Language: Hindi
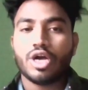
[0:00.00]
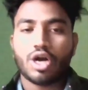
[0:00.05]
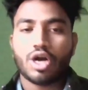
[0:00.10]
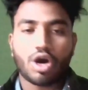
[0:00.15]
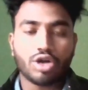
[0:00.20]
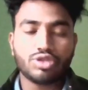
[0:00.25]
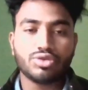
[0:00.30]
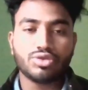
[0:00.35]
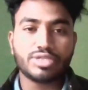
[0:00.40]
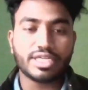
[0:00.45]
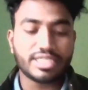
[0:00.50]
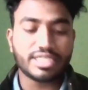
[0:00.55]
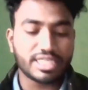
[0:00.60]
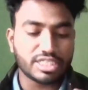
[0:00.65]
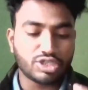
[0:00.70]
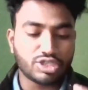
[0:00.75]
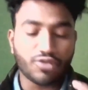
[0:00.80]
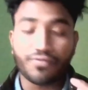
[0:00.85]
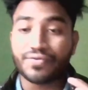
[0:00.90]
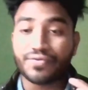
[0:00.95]
और दूसरी चीज
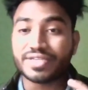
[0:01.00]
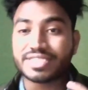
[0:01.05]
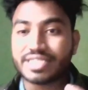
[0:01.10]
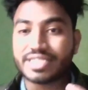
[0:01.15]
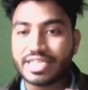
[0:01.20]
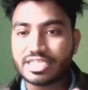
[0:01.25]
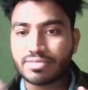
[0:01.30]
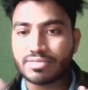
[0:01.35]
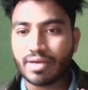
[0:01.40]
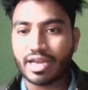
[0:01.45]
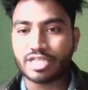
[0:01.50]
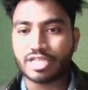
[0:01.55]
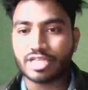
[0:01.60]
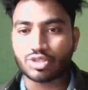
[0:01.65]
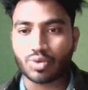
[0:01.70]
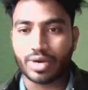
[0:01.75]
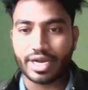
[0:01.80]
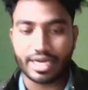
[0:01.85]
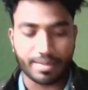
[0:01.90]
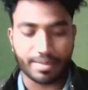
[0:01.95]
जो फिशरीज वाले
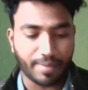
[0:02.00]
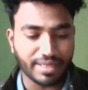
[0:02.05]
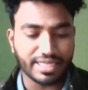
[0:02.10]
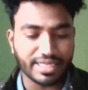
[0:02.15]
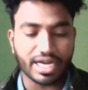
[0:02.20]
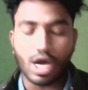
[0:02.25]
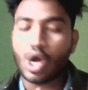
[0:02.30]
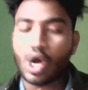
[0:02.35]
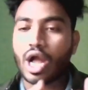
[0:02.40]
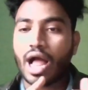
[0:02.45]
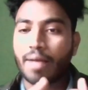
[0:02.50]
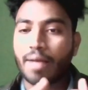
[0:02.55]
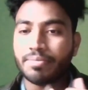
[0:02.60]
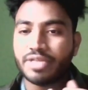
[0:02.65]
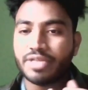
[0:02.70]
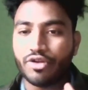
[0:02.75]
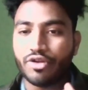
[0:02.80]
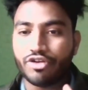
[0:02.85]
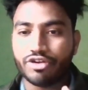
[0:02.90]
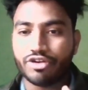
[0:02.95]
स्टूडेंट है भाई देखो
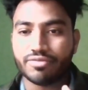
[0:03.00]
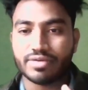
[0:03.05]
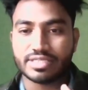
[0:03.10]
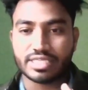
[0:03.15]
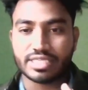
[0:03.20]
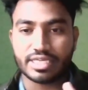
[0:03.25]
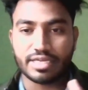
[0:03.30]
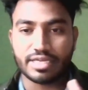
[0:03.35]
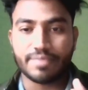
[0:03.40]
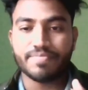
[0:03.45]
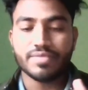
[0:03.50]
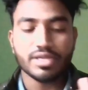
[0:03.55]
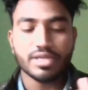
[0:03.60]
कामधेनु यूनिवर्सिटी